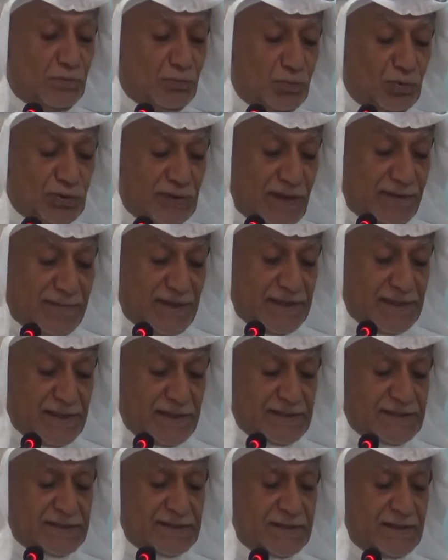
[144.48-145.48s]

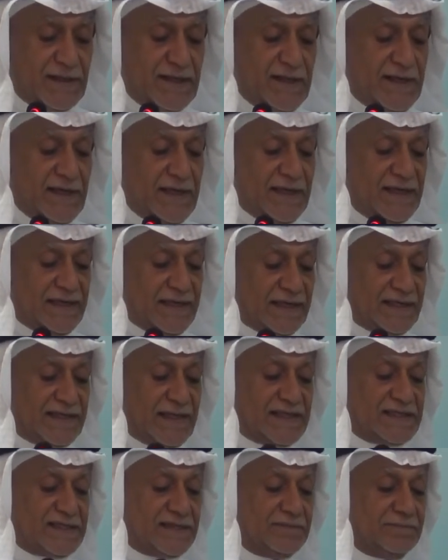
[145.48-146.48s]
متميز
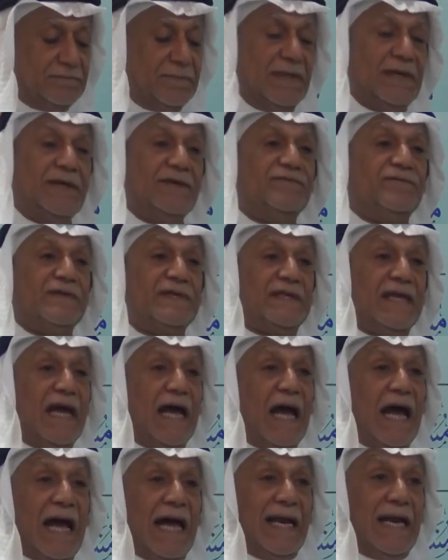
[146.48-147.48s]
يتسم
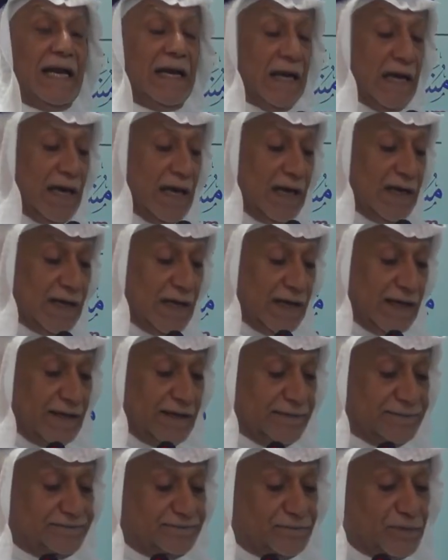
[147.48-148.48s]
بالانفتاح على
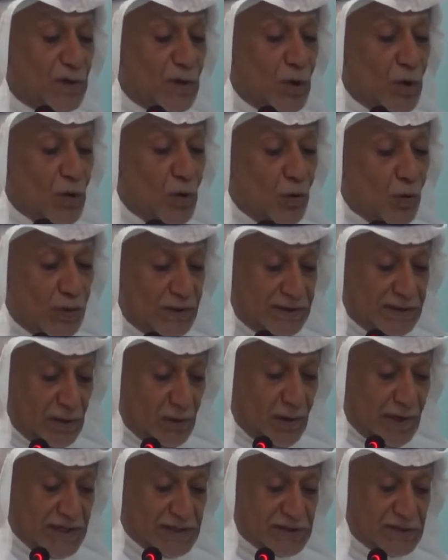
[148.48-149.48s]
الآخر
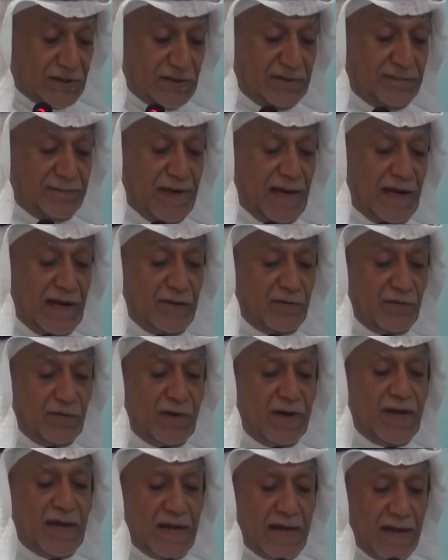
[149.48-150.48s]
والتواصل معه
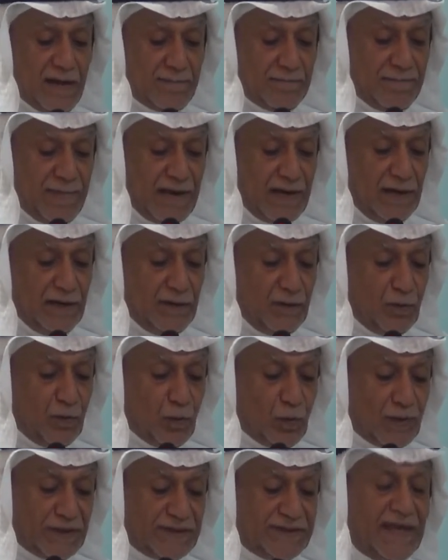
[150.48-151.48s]
بل
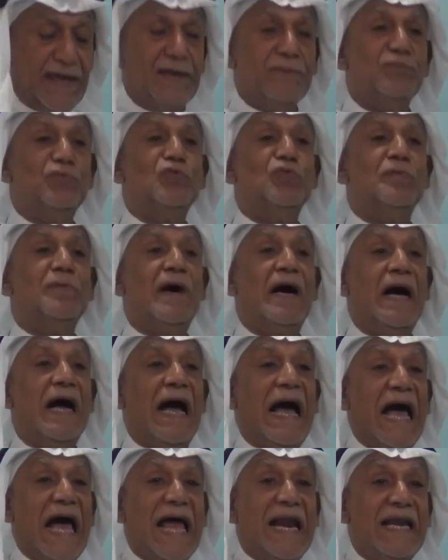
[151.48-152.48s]
والديمومة
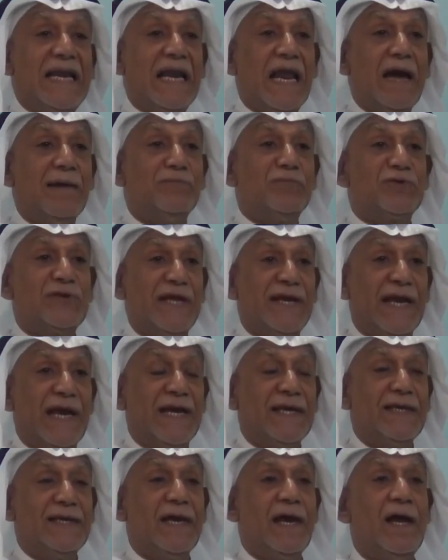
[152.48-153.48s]
اللا
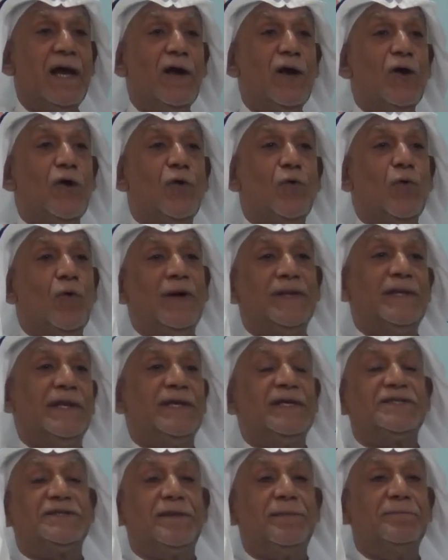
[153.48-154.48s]
متناهية وهذا
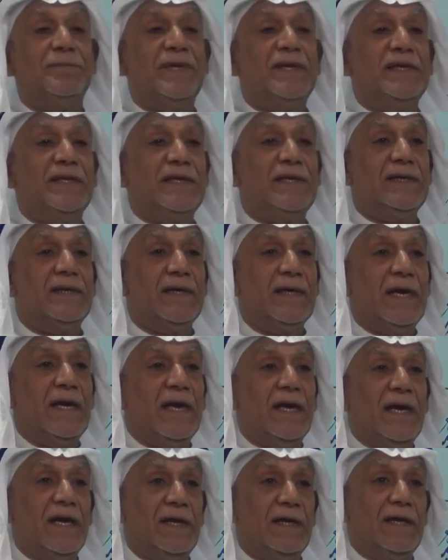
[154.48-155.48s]
يشبهني
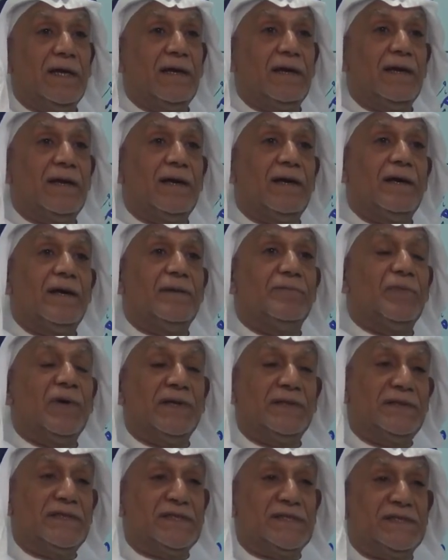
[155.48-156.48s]
آه،
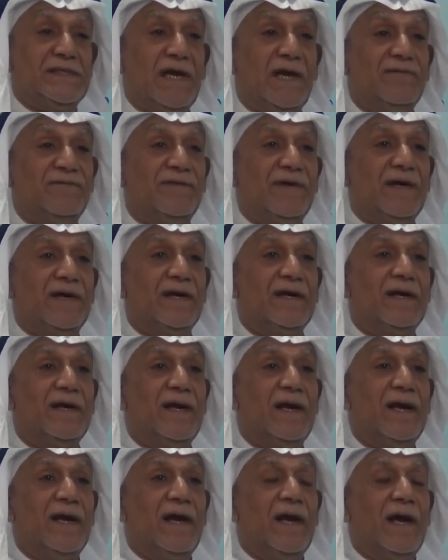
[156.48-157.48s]
المهندس جعفر
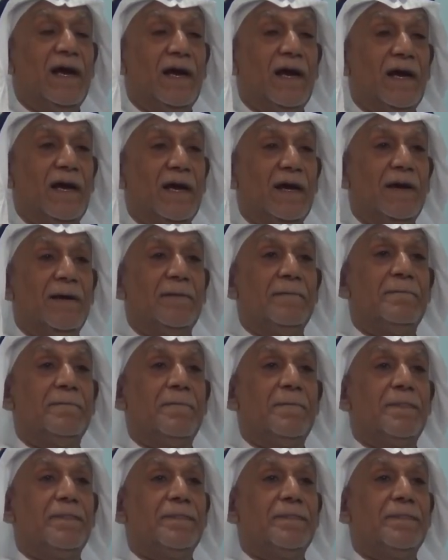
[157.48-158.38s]
آه،